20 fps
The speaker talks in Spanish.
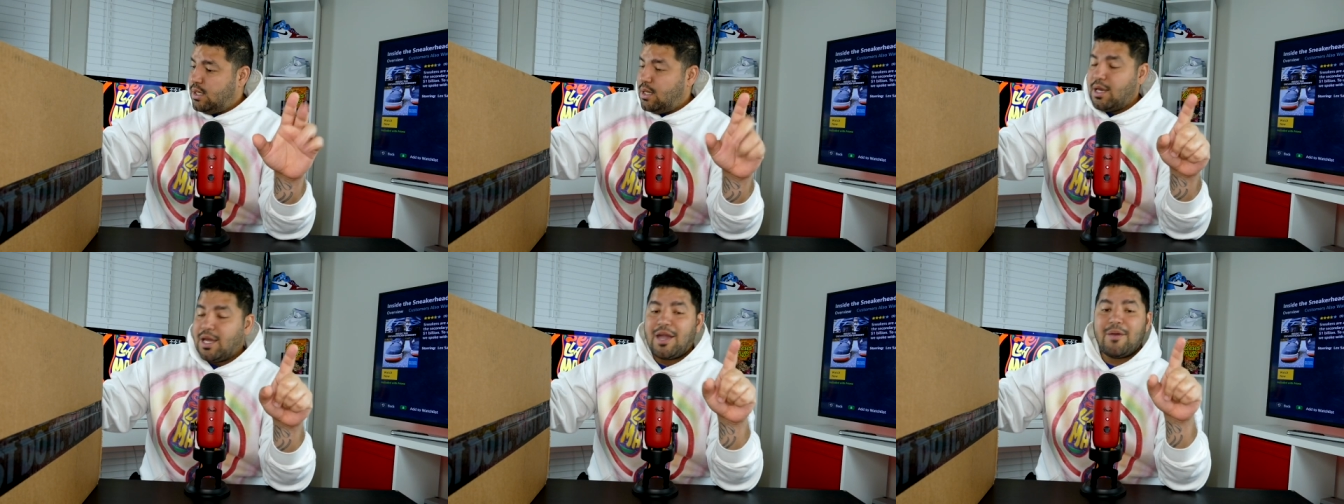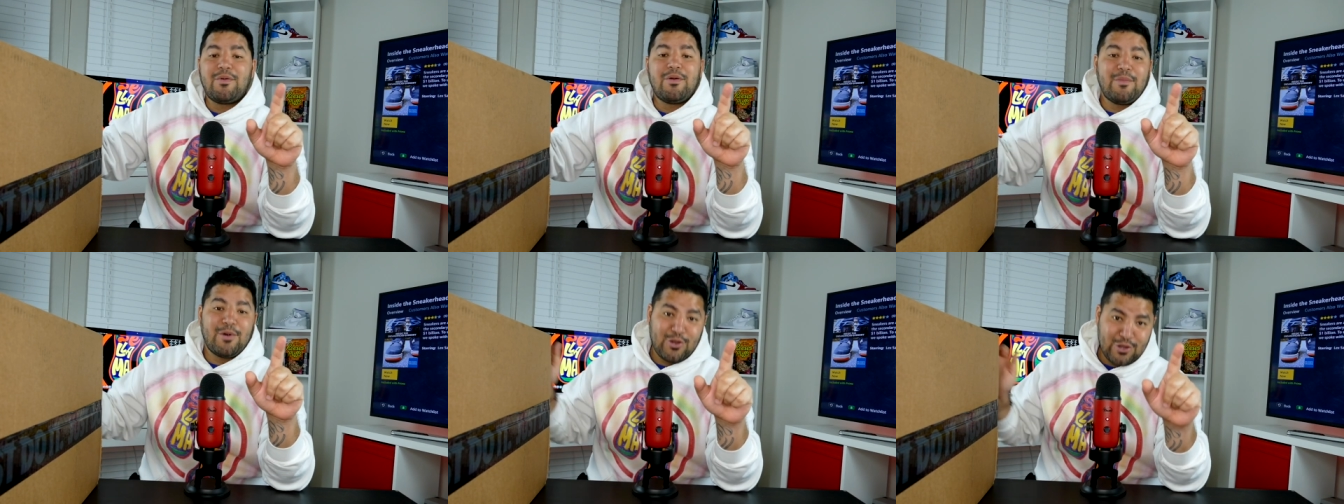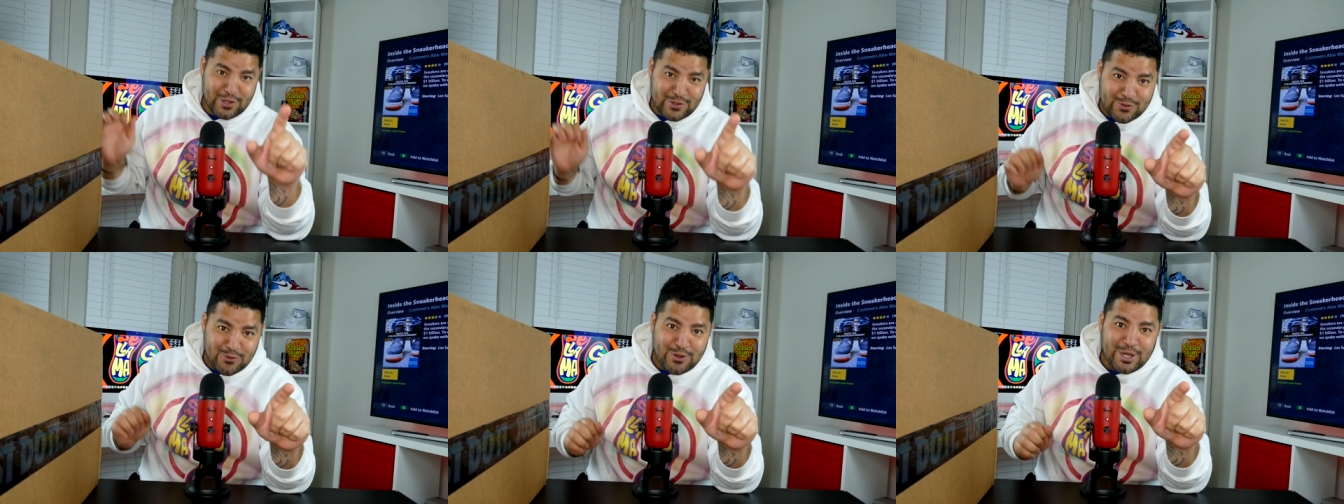que primero
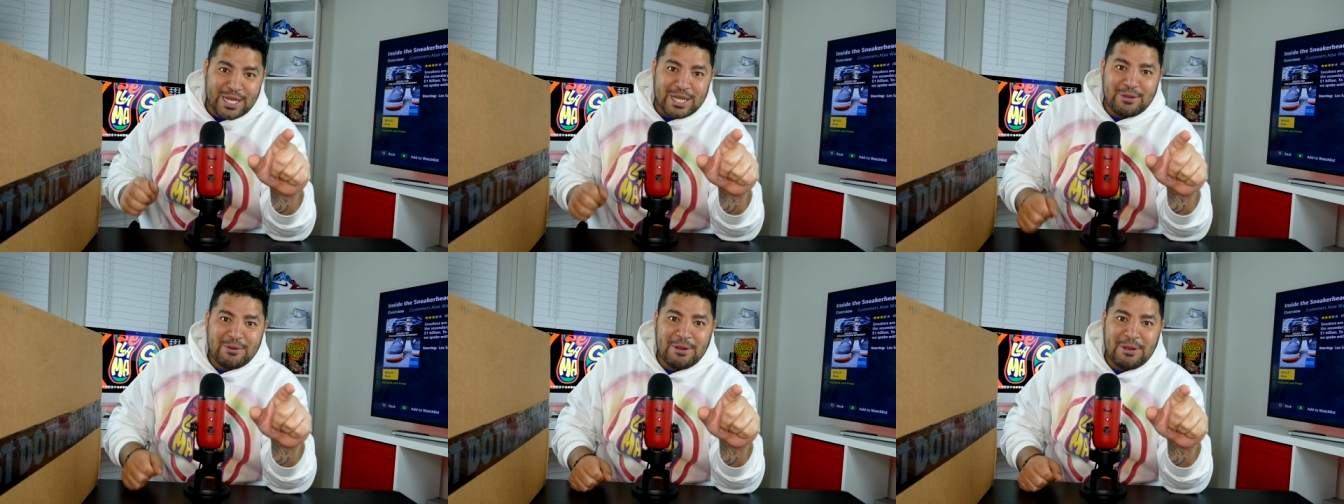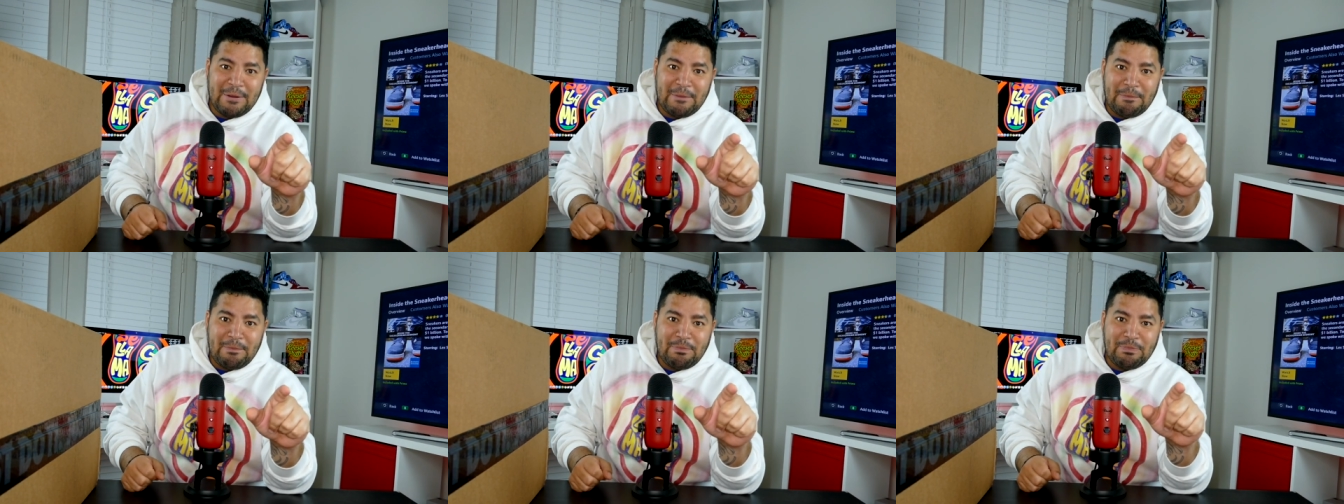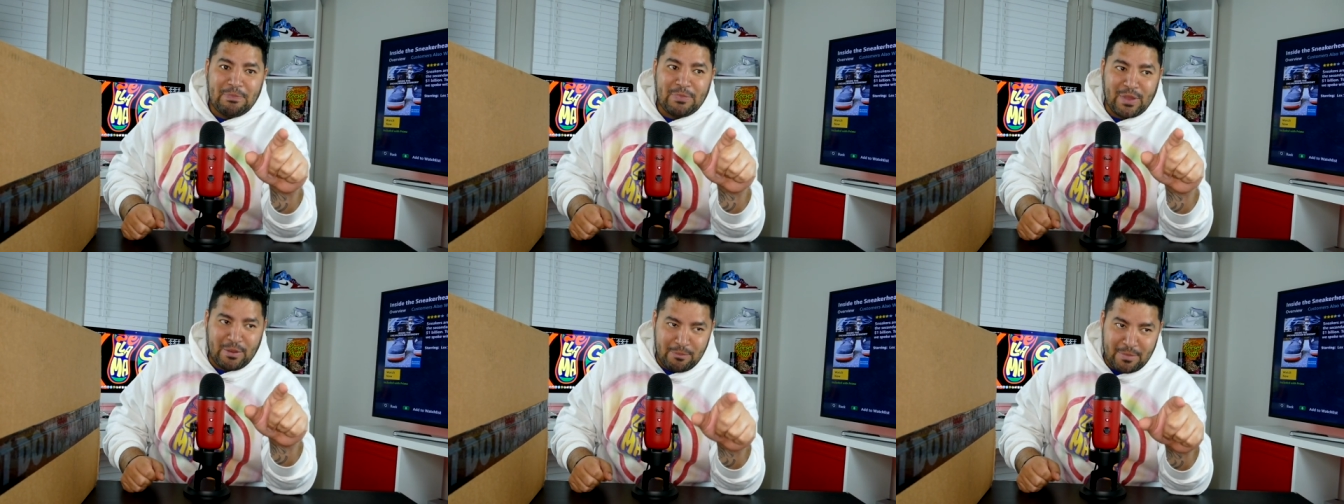te suscribes,
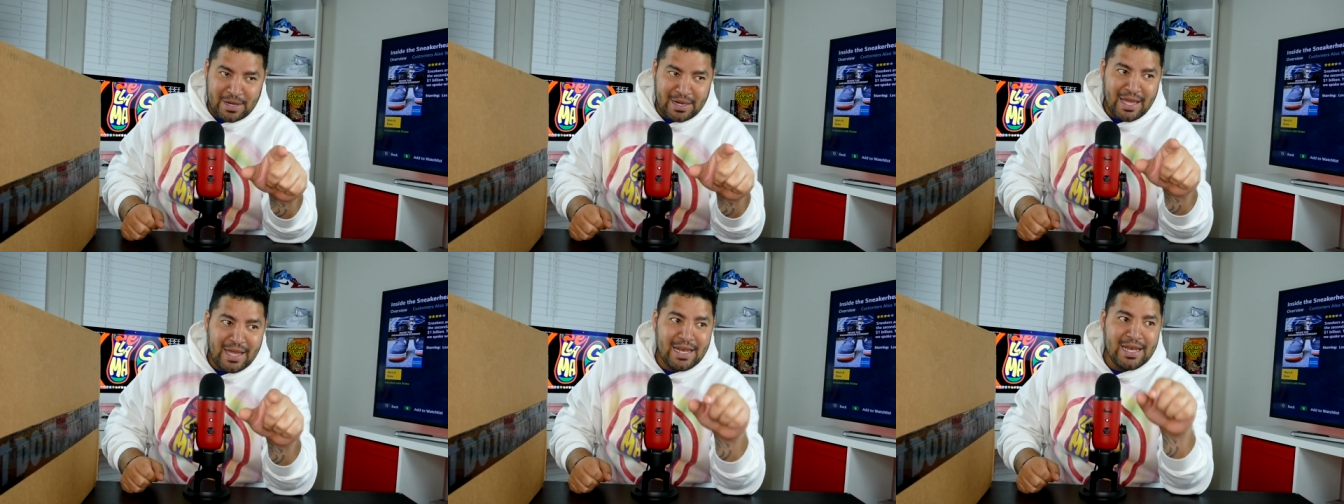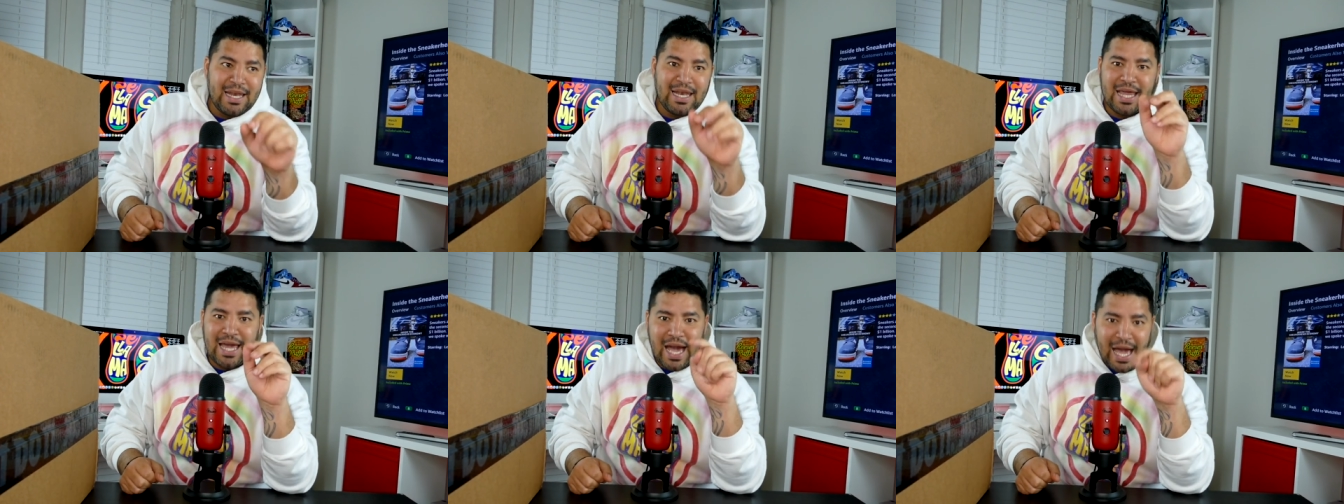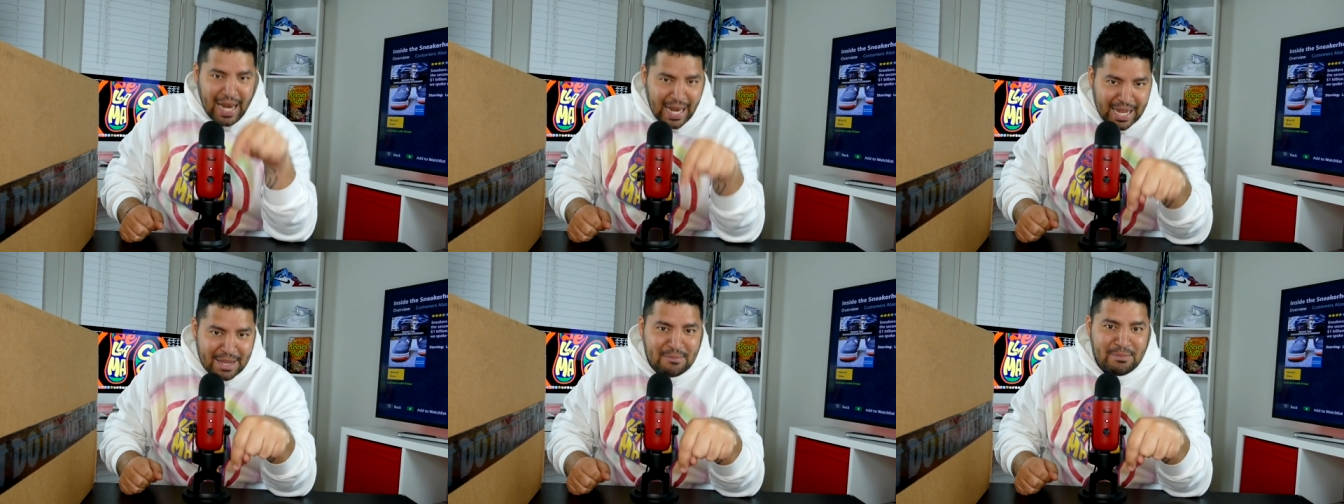¿verdad? Le das a
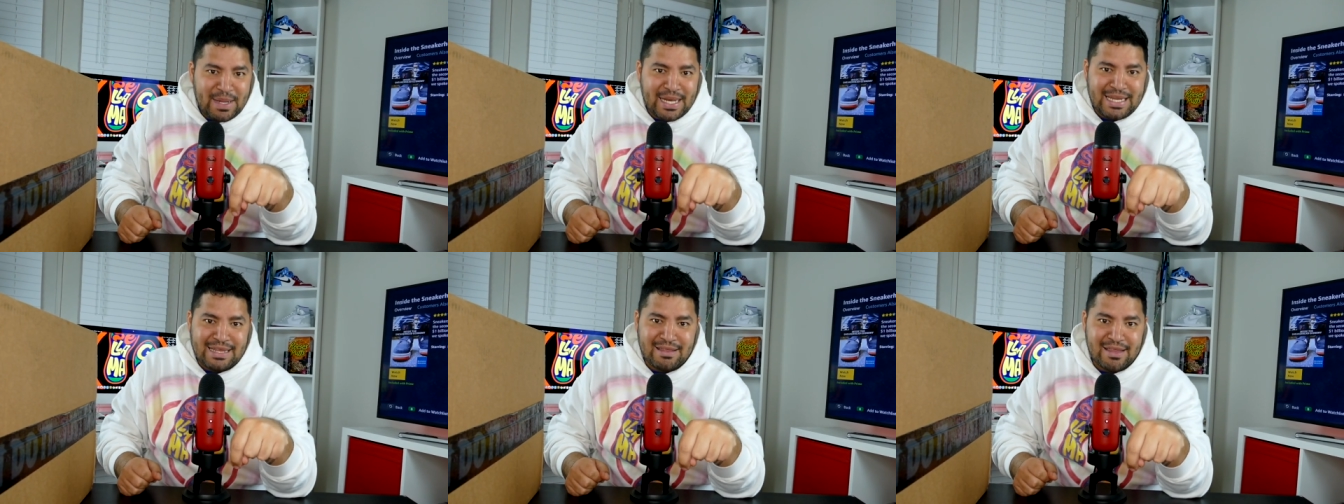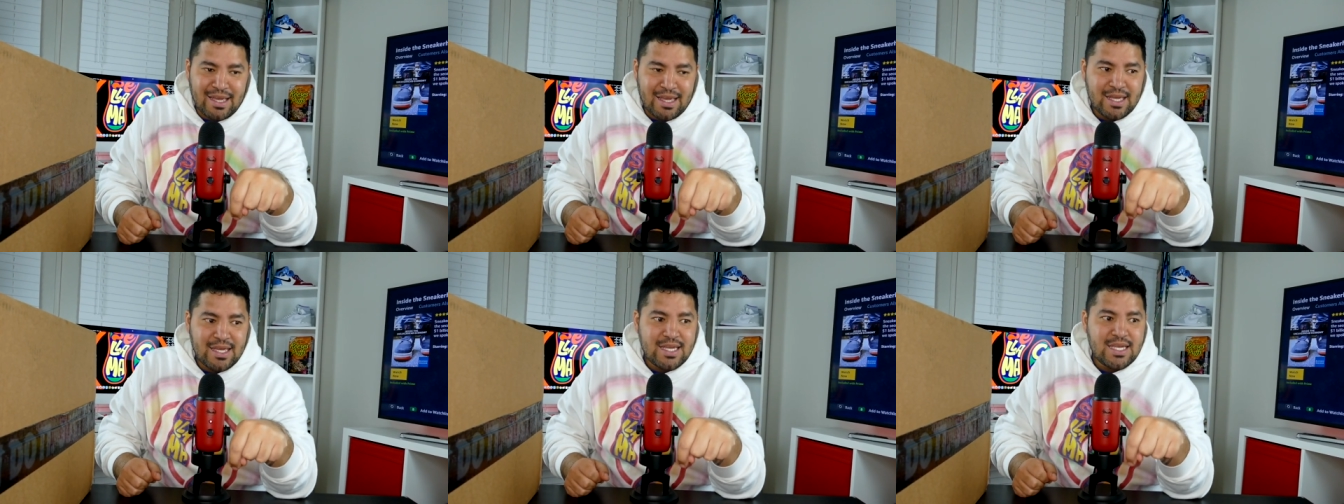la campanita,